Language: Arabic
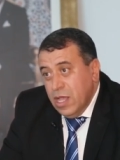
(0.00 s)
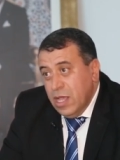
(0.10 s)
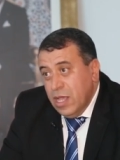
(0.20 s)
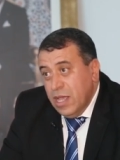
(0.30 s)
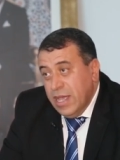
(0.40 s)

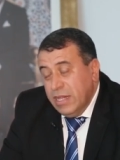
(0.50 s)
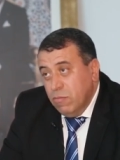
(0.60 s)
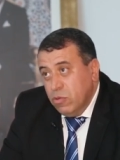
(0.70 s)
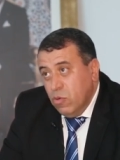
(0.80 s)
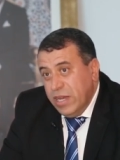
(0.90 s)
هذه آه،
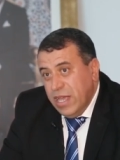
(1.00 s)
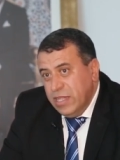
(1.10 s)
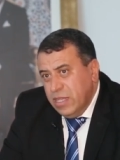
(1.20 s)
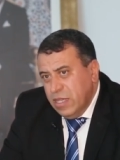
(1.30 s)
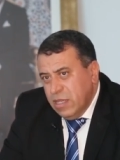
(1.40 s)
المدونه
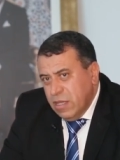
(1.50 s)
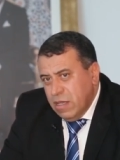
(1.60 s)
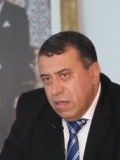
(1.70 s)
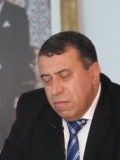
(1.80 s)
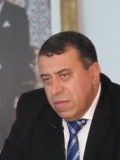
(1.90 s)
هذه
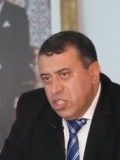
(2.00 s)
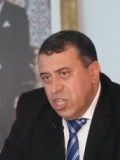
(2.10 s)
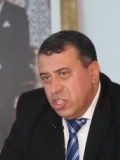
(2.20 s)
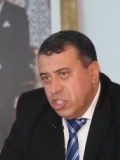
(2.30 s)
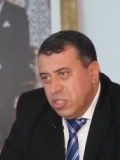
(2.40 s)
آه، ما
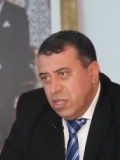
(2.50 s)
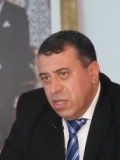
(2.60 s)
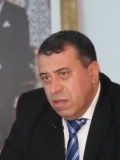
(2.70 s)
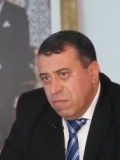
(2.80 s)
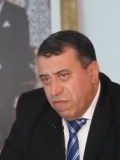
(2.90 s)
جاتش
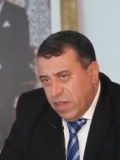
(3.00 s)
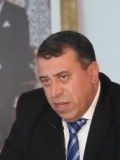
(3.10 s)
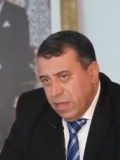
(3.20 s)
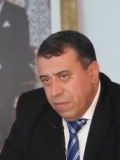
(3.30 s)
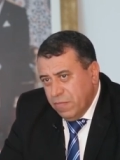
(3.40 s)
آه، من
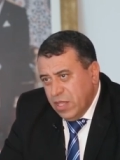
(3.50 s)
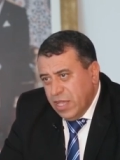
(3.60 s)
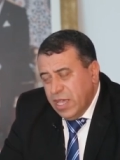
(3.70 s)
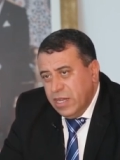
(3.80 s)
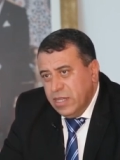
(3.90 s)
فراغ
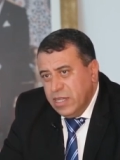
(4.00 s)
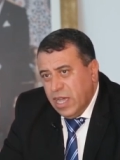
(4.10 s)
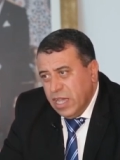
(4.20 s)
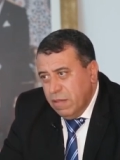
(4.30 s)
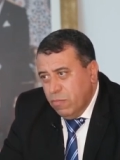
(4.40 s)
كان
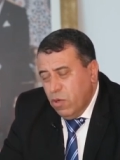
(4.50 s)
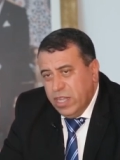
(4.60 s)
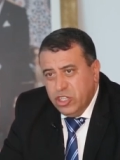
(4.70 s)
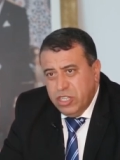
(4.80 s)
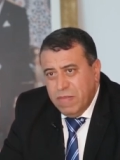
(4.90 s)
عقب
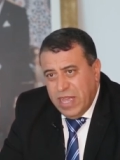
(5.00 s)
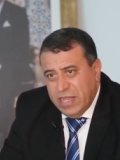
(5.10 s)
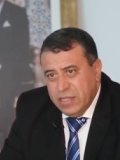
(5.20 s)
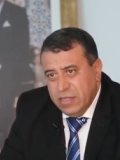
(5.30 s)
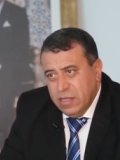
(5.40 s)
واحد
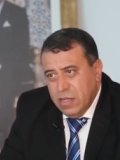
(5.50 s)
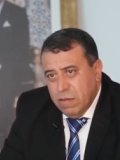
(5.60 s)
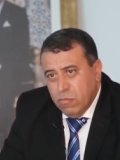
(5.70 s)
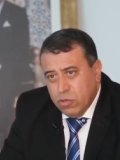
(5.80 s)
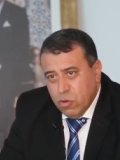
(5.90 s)
اجتماعات
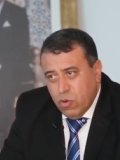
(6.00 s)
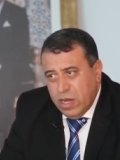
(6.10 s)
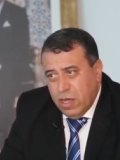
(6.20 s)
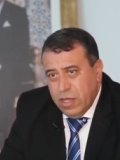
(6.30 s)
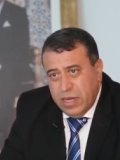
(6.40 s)

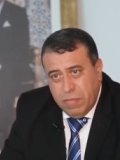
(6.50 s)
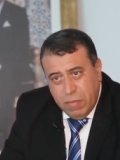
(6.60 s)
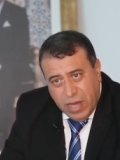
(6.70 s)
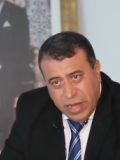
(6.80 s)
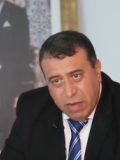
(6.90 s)
مطوله هنا
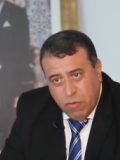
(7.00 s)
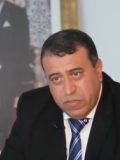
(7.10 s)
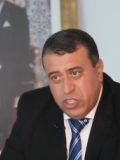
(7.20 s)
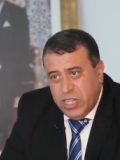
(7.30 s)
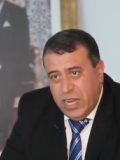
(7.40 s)
بمقر
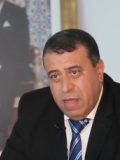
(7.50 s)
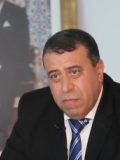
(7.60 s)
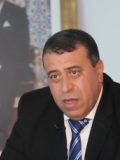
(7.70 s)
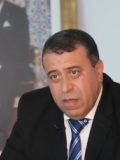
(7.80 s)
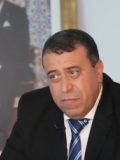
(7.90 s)
المفتشيه
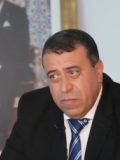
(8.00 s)
العامه